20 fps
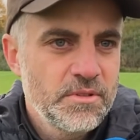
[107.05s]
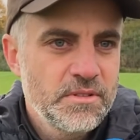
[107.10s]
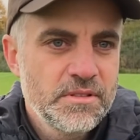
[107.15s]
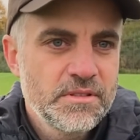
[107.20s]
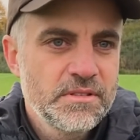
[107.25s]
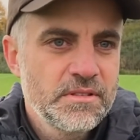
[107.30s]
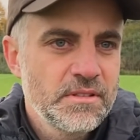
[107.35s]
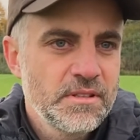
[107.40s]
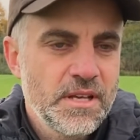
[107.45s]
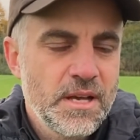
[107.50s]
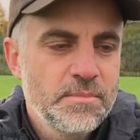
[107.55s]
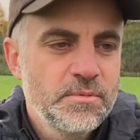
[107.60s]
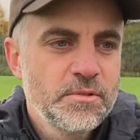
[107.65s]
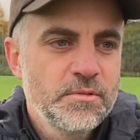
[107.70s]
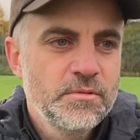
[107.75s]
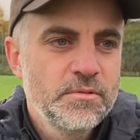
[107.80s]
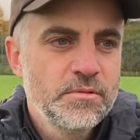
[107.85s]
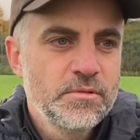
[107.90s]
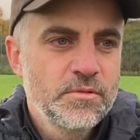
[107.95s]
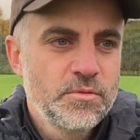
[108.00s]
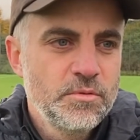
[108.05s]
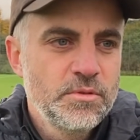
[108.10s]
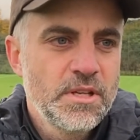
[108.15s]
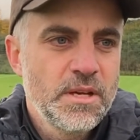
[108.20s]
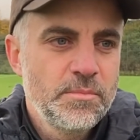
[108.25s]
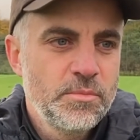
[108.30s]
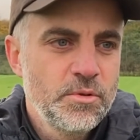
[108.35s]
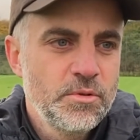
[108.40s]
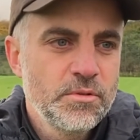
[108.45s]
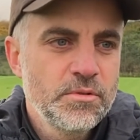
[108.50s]
ist es ein absolut
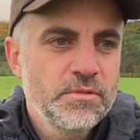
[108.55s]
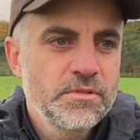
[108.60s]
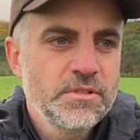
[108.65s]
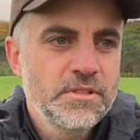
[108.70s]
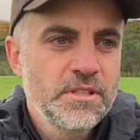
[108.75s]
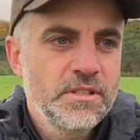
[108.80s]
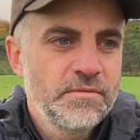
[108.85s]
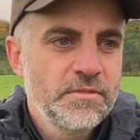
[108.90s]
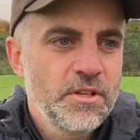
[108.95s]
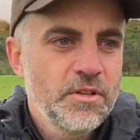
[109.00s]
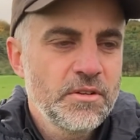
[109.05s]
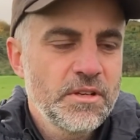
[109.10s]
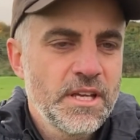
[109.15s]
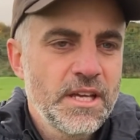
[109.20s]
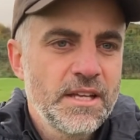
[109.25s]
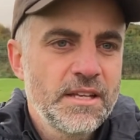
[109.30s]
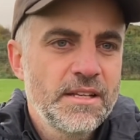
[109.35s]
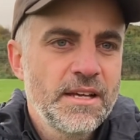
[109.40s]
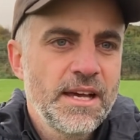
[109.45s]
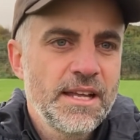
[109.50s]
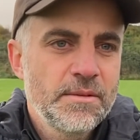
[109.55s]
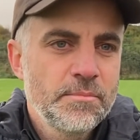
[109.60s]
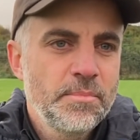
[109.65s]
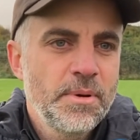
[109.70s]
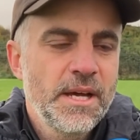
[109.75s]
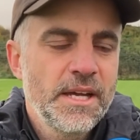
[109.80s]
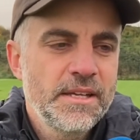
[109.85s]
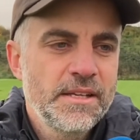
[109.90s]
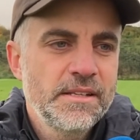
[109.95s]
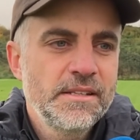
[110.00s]
guter Bonus, den wir auch gerne
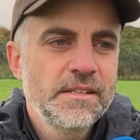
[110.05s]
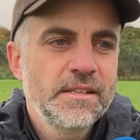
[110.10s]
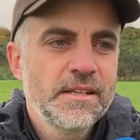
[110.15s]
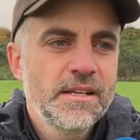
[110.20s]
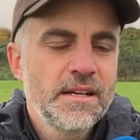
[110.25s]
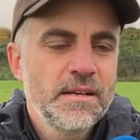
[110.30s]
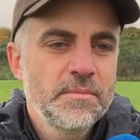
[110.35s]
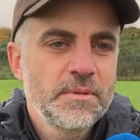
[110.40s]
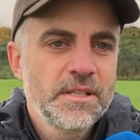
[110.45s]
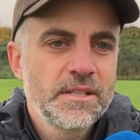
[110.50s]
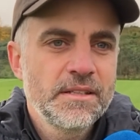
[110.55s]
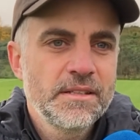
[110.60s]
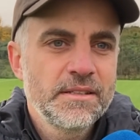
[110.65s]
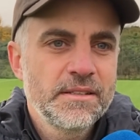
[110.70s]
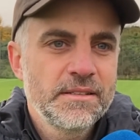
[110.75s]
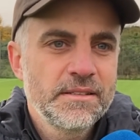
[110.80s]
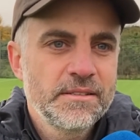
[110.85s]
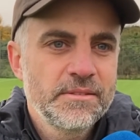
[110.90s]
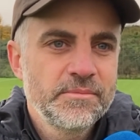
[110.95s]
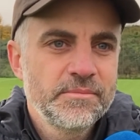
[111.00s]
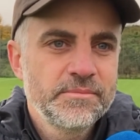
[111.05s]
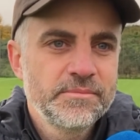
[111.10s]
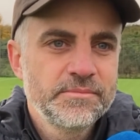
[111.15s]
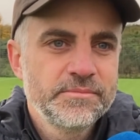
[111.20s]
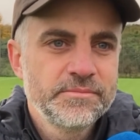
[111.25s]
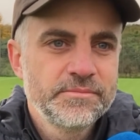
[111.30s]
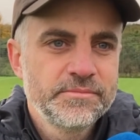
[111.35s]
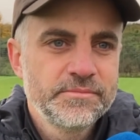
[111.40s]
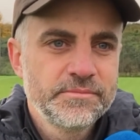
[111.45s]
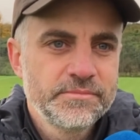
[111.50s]
anpeilen, aber ähm,